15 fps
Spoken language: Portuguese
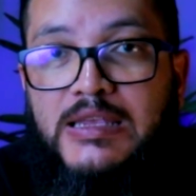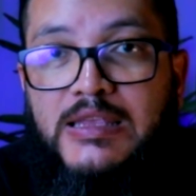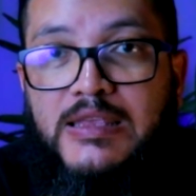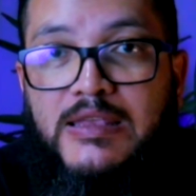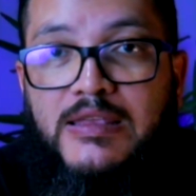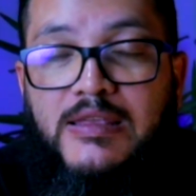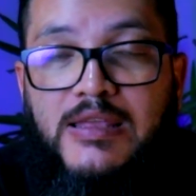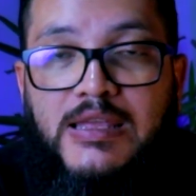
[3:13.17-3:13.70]

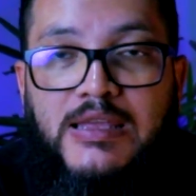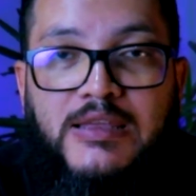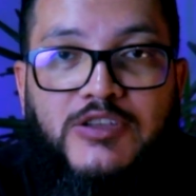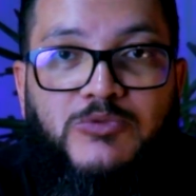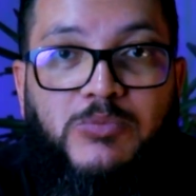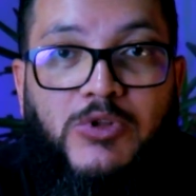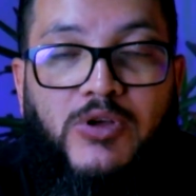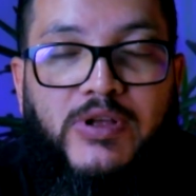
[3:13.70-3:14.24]
que
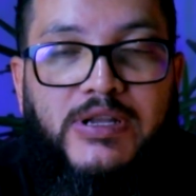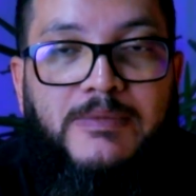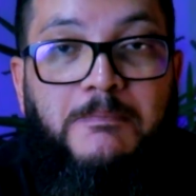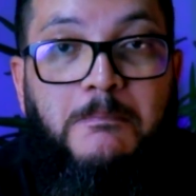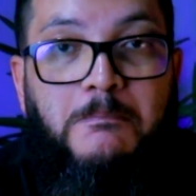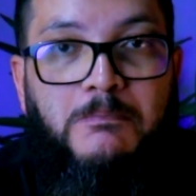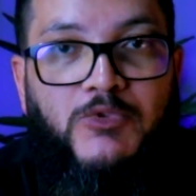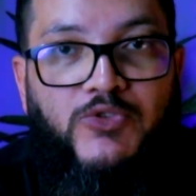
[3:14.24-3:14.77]

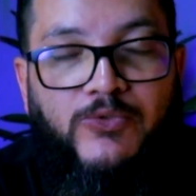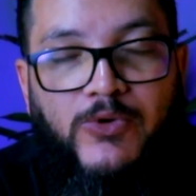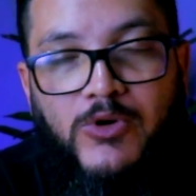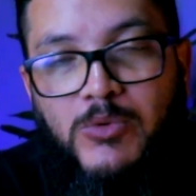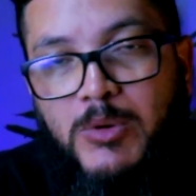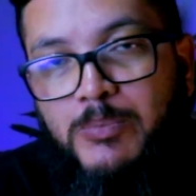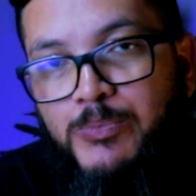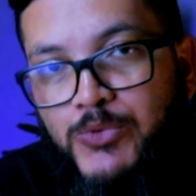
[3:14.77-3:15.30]
explora de
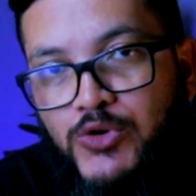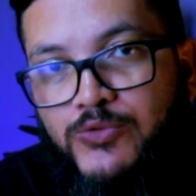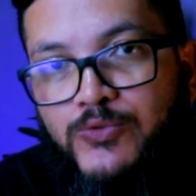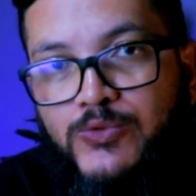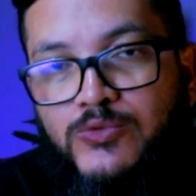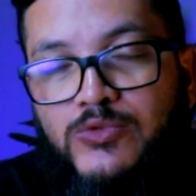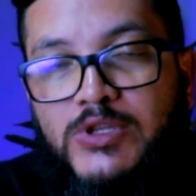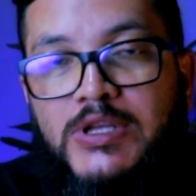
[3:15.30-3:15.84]
forma
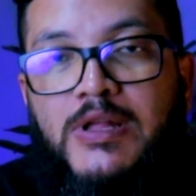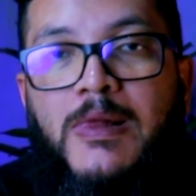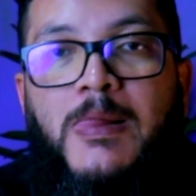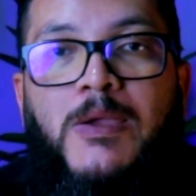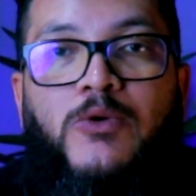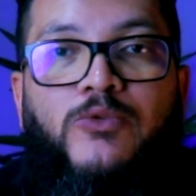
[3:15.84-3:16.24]
profunda